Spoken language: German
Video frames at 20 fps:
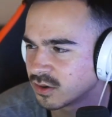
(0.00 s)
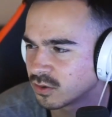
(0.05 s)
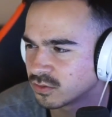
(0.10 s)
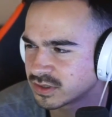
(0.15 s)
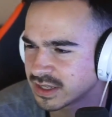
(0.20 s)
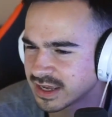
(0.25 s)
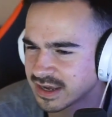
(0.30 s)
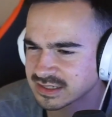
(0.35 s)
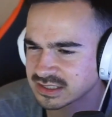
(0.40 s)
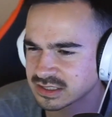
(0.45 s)

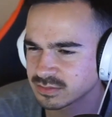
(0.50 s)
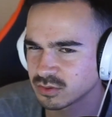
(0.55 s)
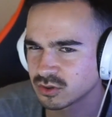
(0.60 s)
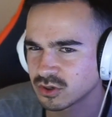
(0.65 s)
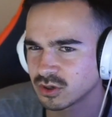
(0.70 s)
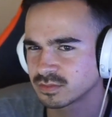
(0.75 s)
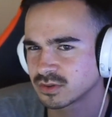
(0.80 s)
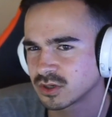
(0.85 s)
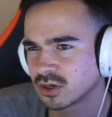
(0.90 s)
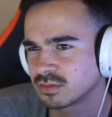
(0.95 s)
Und der erste
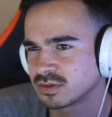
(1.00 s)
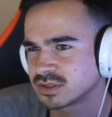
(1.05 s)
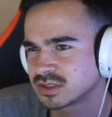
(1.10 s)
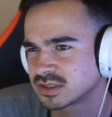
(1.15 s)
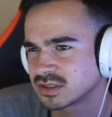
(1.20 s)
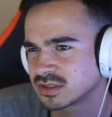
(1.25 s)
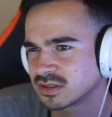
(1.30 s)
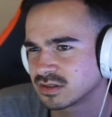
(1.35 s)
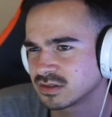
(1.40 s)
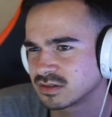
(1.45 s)
bekommt, glaube
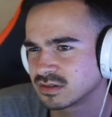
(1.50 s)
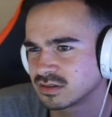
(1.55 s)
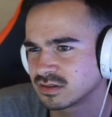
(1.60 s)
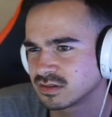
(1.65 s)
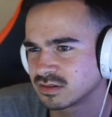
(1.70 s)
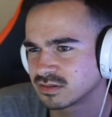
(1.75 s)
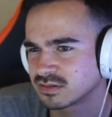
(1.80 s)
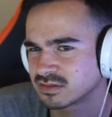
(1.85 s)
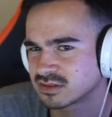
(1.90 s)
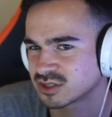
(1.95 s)
ich,
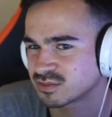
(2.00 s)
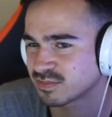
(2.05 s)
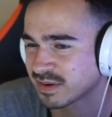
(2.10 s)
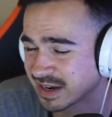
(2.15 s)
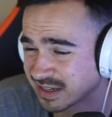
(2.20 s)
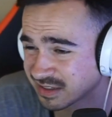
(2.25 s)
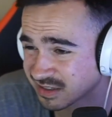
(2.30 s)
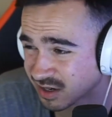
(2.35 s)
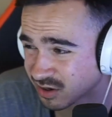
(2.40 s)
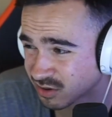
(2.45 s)

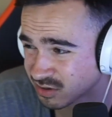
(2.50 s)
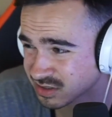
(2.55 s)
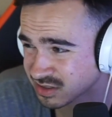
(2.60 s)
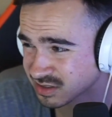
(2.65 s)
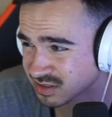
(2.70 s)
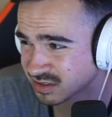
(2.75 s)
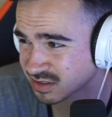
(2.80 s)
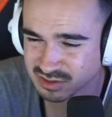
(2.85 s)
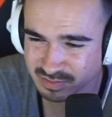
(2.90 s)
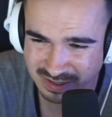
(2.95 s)

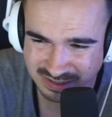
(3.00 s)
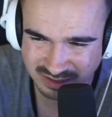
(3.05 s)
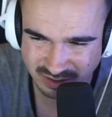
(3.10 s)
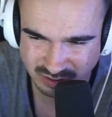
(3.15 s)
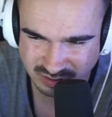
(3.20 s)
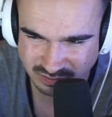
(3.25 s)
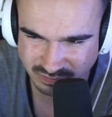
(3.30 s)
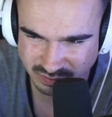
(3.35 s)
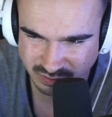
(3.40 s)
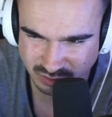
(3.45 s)
2000,
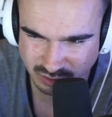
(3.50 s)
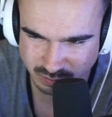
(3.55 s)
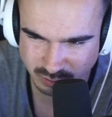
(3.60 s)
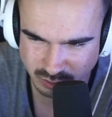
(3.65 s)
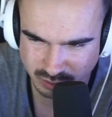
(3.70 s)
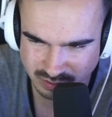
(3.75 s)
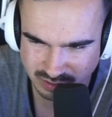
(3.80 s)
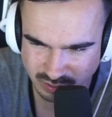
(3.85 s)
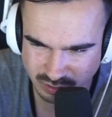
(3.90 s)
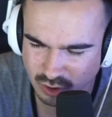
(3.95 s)
2000 für die
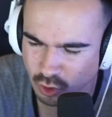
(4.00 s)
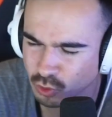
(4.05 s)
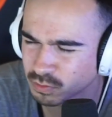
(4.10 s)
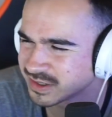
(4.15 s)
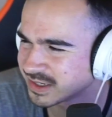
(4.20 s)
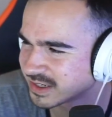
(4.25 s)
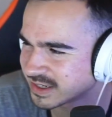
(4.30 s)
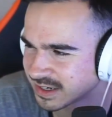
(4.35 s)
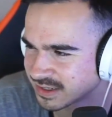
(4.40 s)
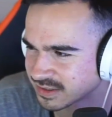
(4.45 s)
Community. Oder
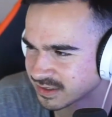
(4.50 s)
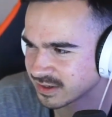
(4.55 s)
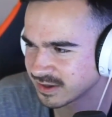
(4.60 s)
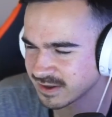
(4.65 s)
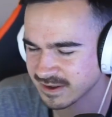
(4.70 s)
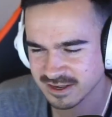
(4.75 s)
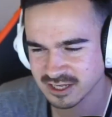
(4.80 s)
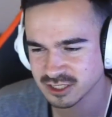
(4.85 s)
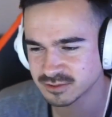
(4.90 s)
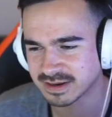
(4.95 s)
umgekehrt.
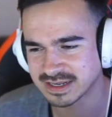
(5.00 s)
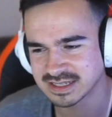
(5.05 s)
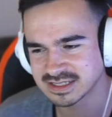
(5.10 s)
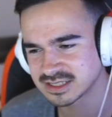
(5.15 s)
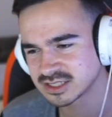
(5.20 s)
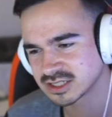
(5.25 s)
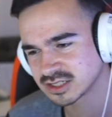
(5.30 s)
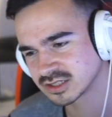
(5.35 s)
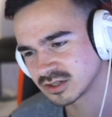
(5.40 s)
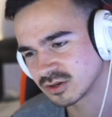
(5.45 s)
Ich weiß es
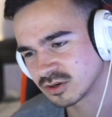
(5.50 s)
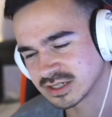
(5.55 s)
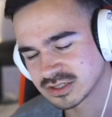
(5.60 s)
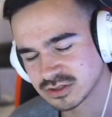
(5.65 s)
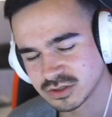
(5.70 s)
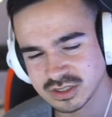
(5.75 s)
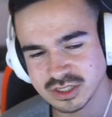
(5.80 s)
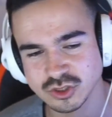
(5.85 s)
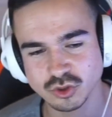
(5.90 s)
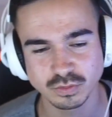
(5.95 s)
nicht genau.
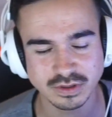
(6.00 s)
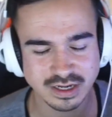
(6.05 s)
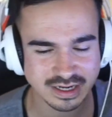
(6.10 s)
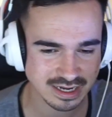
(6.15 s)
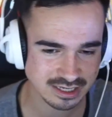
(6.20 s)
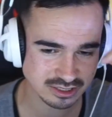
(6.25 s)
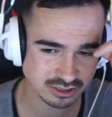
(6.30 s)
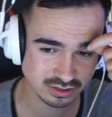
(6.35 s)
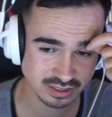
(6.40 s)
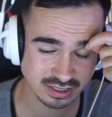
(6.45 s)
Also nicht
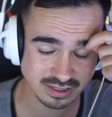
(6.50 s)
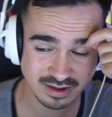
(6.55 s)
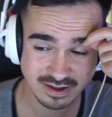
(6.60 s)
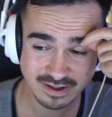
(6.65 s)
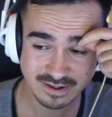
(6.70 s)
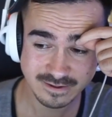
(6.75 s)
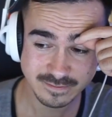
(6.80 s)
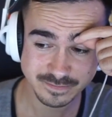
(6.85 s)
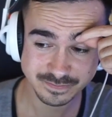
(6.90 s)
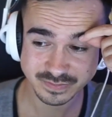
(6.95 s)
umgekehrt, sondern
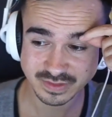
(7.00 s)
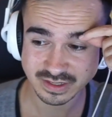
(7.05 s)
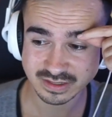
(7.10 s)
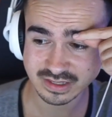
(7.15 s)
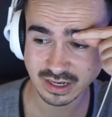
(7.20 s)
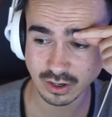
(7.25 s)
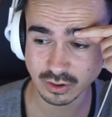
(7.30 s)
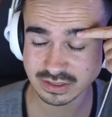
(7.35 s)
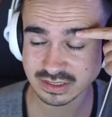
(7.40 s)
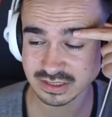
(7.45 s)

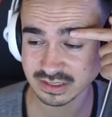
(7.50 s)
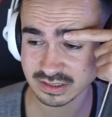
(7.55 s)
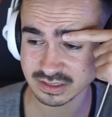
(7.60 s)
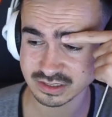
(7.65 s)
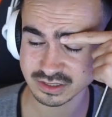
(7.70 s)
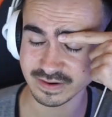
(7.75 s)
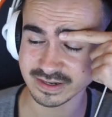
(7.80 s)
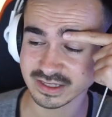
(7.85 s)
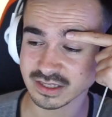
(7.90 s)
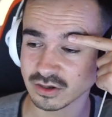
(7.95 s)
1000,
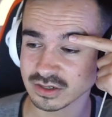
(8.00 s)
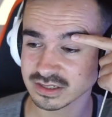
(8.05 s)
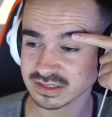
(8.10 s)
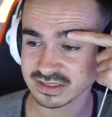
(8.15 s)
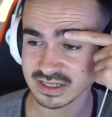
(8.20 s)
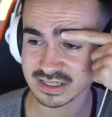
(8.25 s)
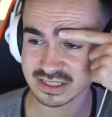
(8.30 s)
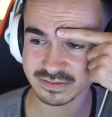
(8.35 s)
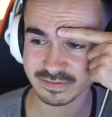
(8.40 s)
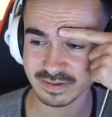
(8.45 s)

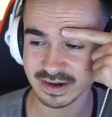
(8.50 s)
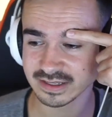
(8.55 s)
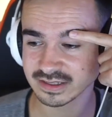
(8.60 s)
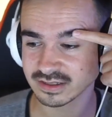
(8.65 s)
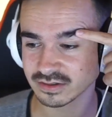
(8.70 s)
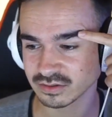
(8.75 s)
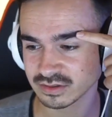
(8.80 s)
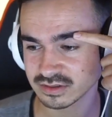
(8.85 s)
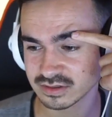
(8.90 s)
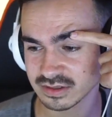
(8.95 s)
2000 der
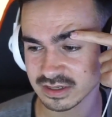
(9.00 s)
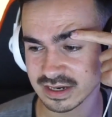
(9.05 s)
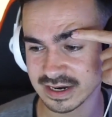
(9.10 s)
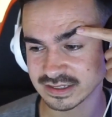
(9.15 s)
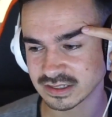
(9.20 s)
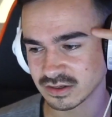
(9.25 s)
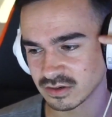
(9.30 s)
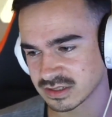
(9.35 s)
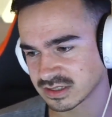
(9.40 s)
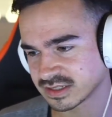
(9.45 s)
zweite und
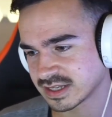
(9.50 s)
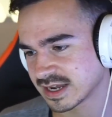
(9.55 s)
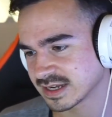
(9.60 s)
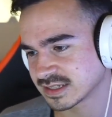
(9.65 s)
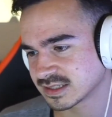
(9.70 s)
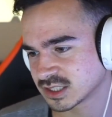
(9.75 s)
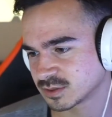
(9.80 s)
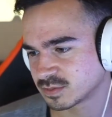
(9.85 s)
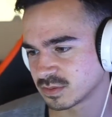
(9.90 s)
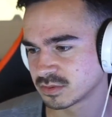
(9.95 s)
3000 der
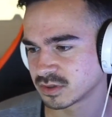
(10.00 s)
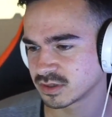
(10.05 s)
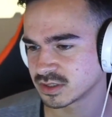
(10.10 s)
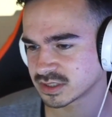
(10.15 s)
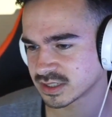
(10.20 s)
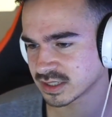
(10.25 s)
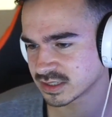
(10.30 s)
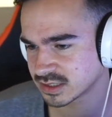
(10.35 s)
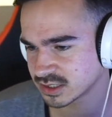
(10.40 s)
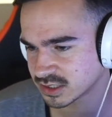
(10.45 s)
erste. Ich bin mir noch nicht ganz